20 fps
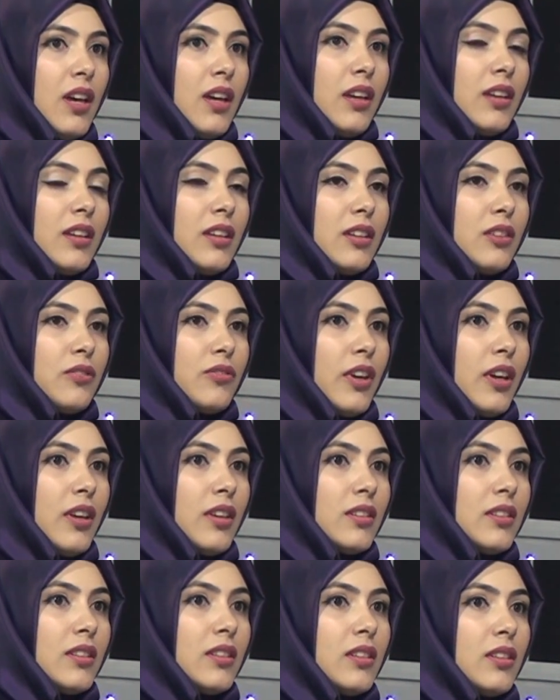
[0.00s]
E,
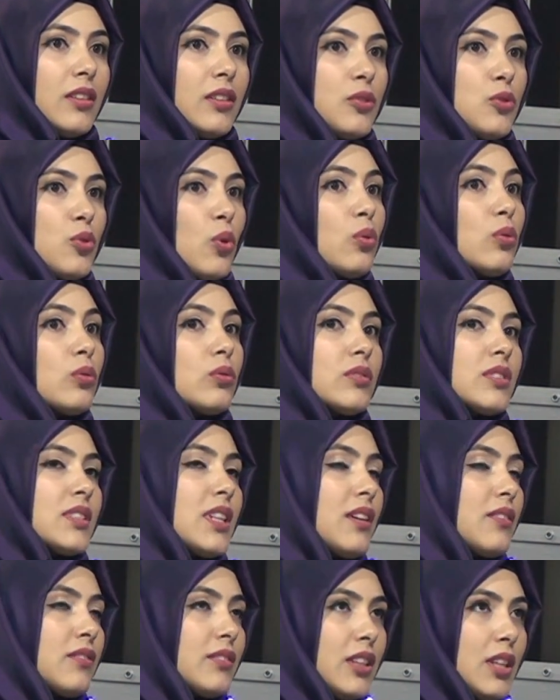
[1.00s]
ve e, çok
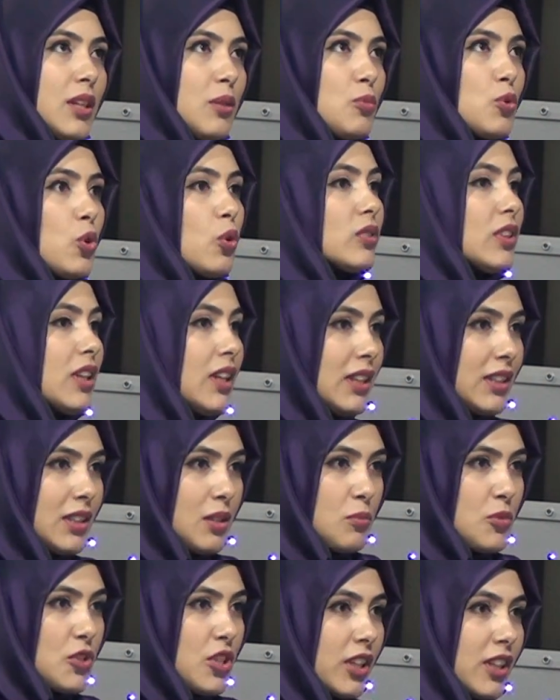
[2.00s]
sevdiğim, çok da
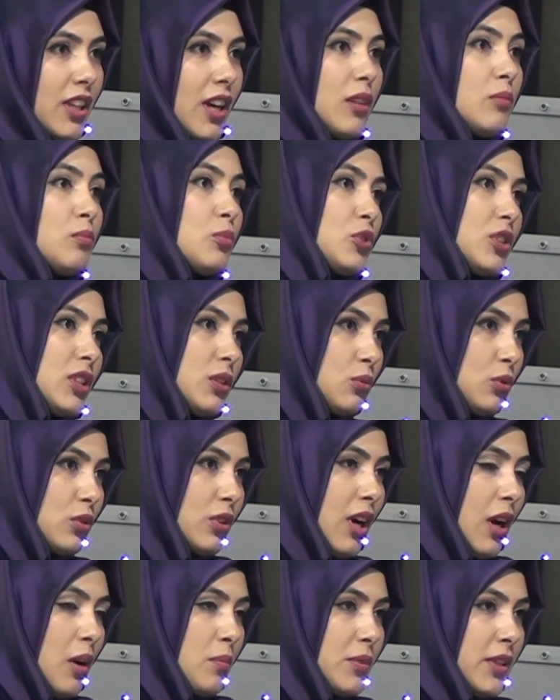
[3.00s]
ilgimi çeken butik
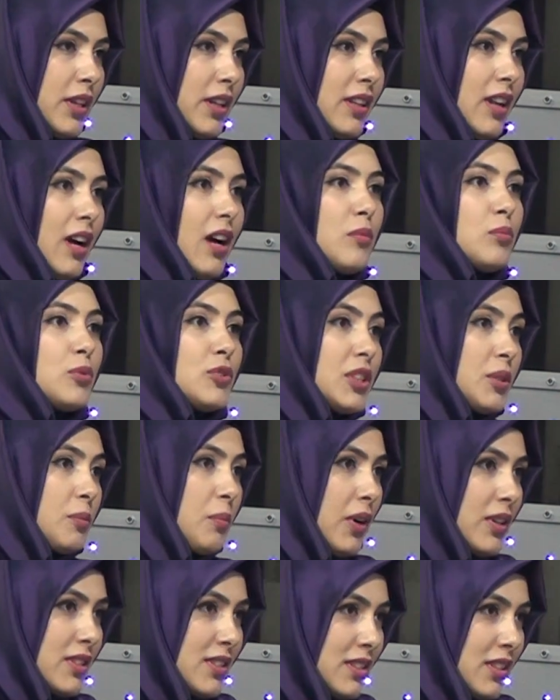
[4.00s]
kurabiyeler,
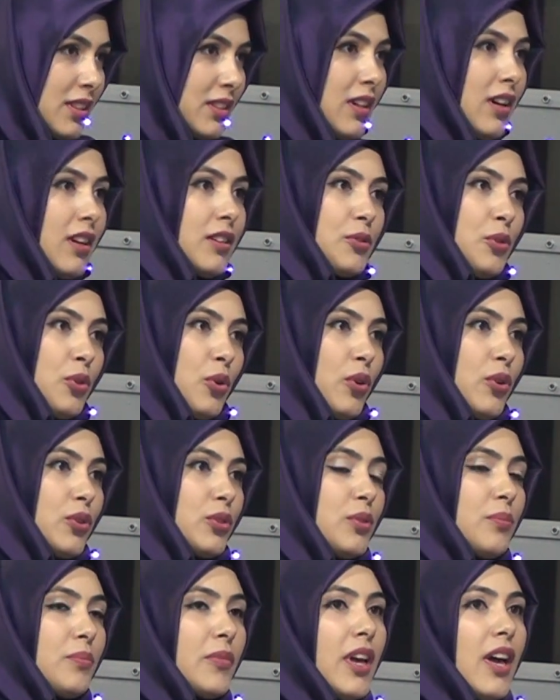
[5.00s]
butik pastalar
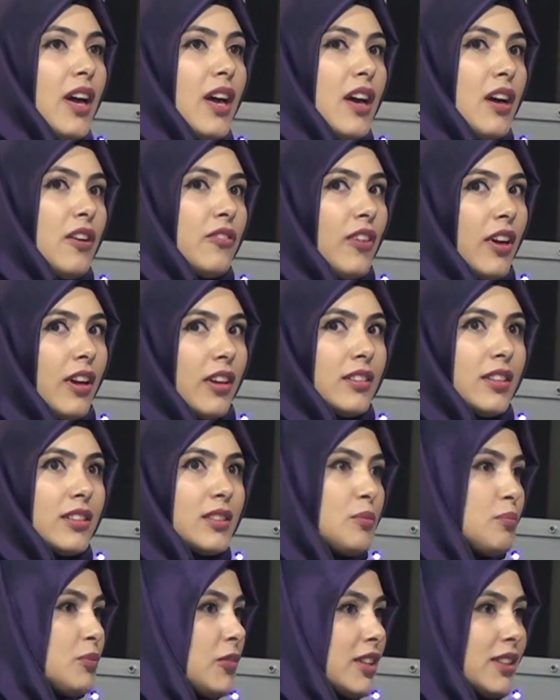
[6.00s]
gördüm. Ve
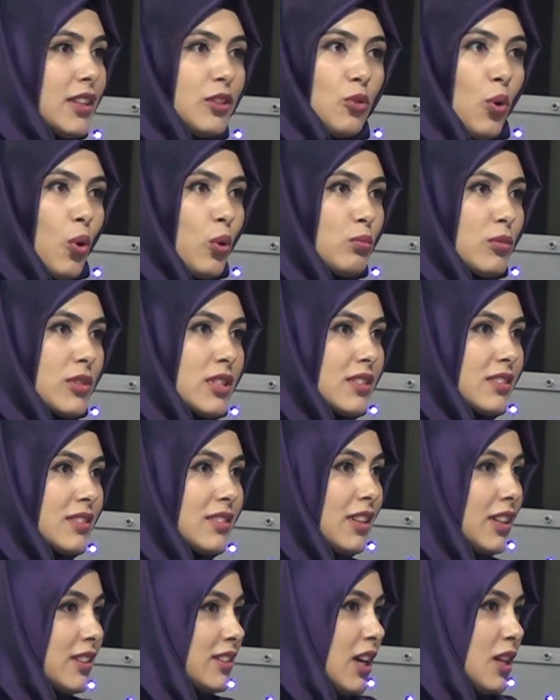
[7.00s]
dedim neden
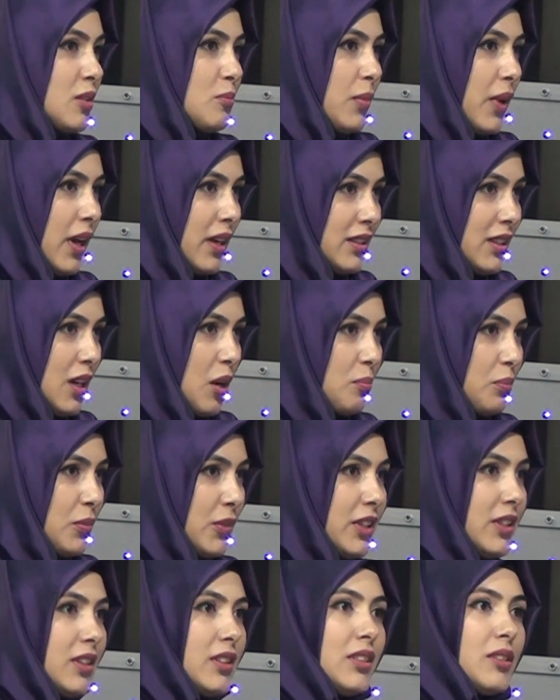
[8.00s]
olmasın, neden ben
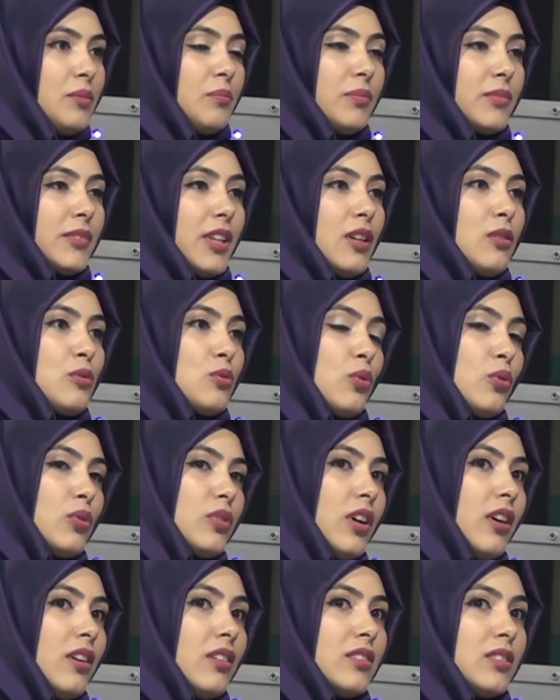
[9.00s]
yapmayayım? Daha
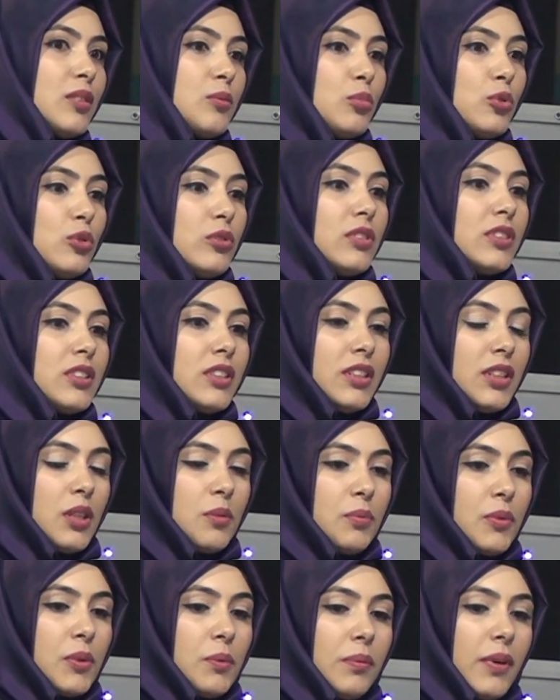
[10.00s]
sonra e, bunları
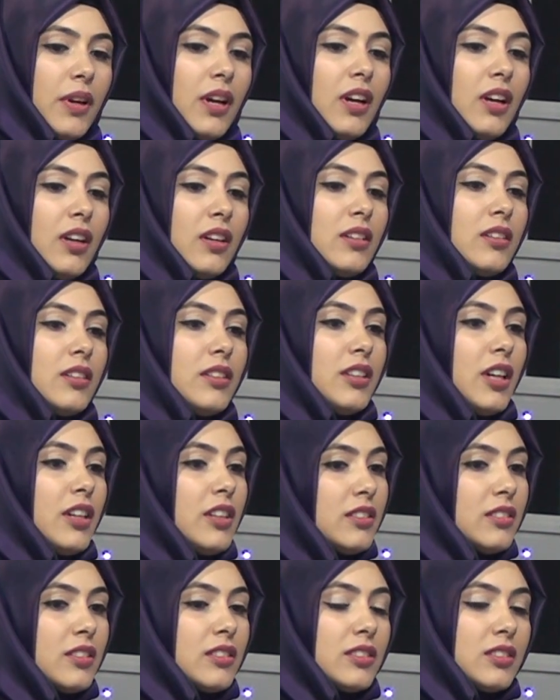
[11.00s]
yapıp e,
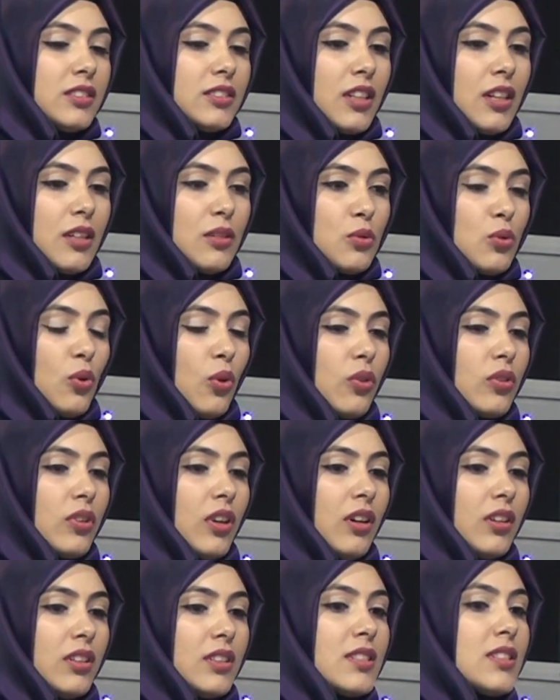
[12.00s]
yayınladıktan
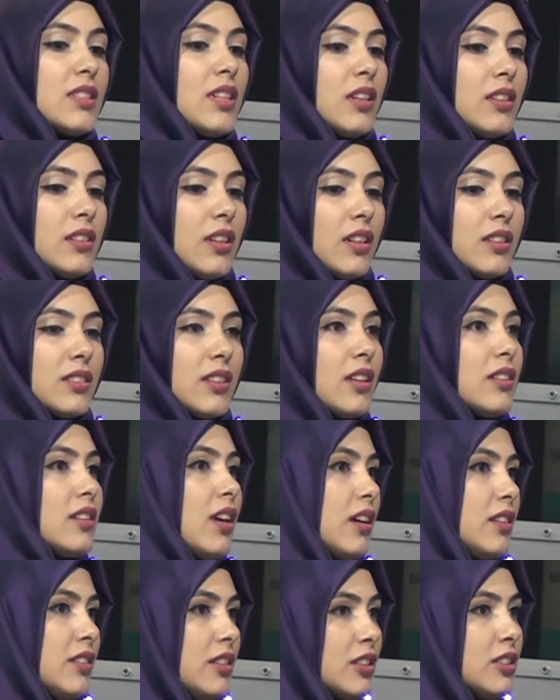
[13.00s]
sonra insanlardan
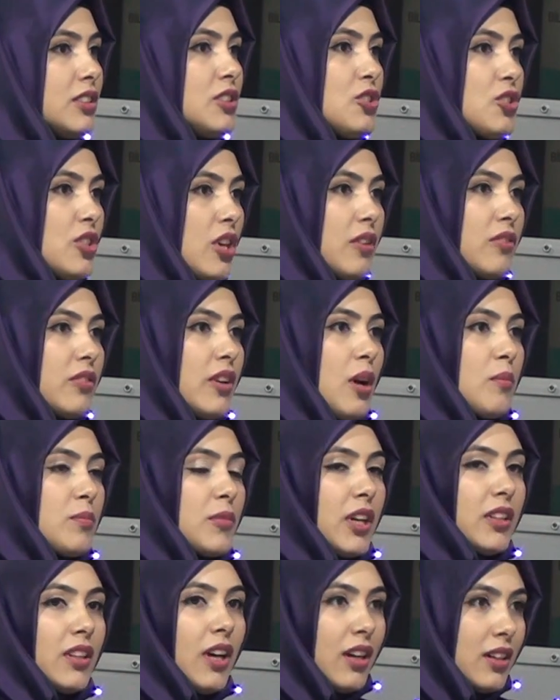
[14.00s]
yani yakın
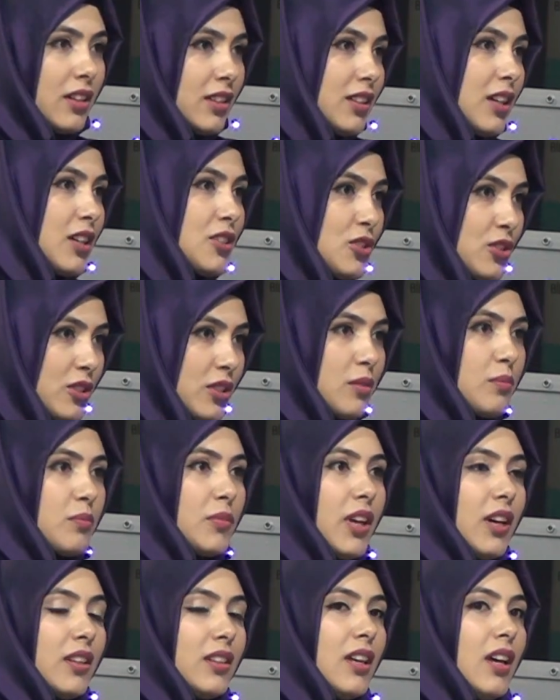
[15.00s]
çevremden,
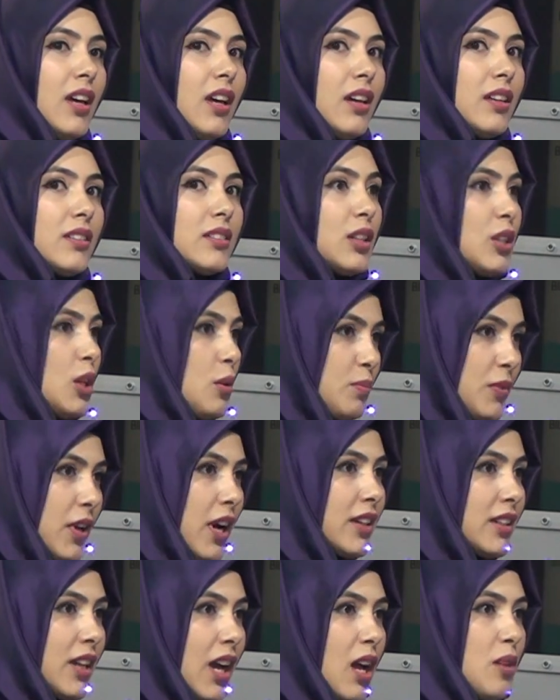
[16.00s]
arkadaşlarımdan
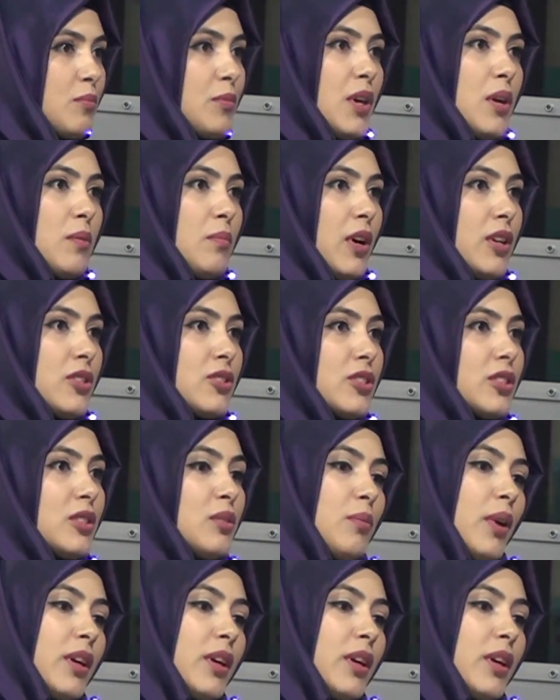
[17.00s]
talepler gelmeye başladı.